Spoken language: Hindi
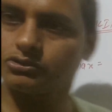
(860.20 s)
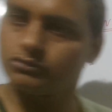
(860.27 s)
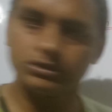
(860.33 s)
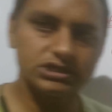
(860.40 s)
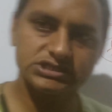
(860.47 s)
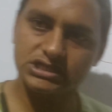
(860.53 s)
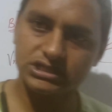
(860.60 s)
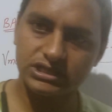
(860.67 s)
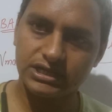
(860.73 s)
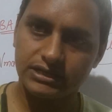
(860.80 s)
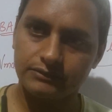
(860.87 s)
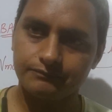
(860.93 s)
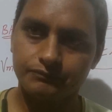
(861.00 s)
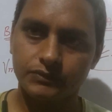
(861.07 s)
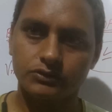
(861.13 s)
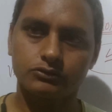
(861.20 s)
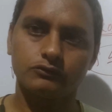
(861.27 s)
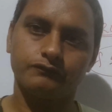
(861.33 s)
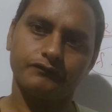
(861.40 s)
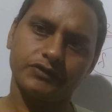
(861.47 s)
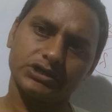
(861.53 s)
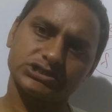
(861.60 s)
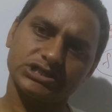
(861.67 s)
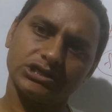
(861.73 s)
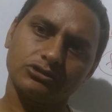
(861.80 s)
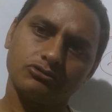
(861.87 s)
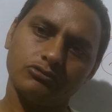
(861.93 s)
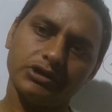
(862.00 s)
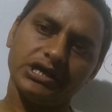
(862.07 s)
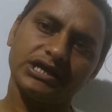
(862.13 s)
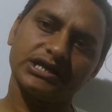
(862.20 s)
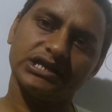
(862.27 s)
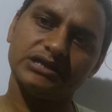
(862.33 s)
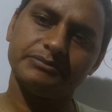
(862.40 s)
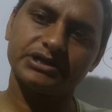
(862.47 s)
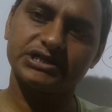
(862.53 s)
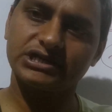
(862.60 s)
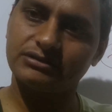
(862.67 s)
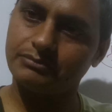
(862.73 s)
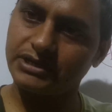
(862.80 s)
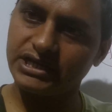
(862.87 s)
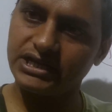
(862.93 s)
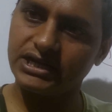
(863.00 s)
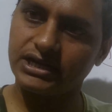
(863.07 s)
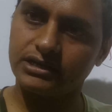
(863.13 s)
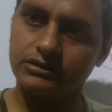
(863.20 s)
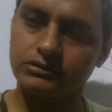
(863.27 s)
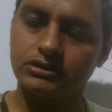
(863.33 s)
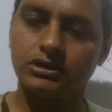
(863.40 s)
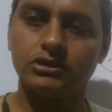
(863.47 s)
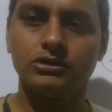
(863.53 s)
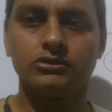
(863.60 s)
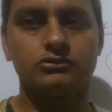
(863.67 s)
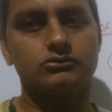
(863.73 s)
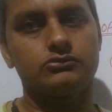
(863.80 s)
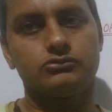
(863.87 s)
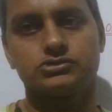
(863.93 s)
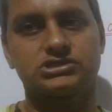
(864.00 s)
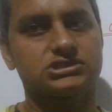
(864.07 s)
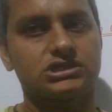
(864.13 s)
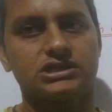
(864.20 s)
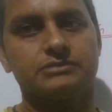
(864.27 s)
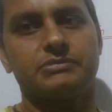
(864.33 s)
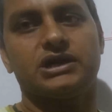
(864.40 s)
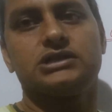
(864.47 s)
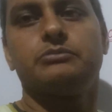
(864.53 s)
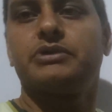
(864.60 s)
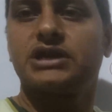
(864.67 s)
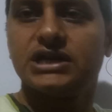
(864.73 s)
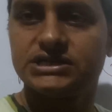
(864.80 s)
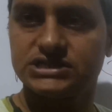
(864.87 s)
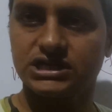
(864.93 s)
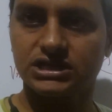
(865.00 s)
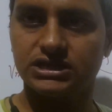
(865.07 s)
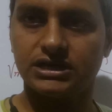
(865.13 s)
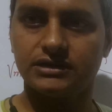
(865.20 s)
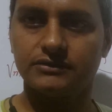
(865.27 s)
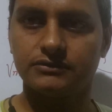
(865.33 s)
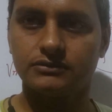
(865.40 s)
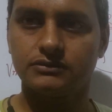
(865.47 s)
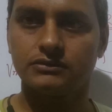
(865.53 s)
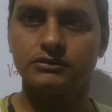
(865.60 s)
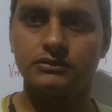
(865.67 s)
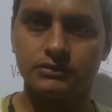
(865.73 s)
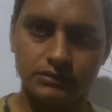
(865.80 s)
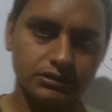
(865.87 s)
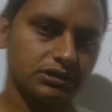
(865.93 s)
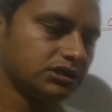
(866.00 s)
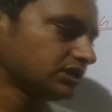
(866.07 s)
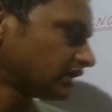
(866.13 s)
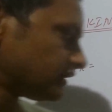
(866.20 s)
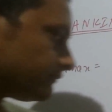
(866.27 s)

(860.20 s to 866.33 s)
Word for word: हो नहीं सकता तो फ्रिक्शन तो एक लिमिट तक बढ़ेगा उसके बाद बढ़ नहीं सकता ठीक है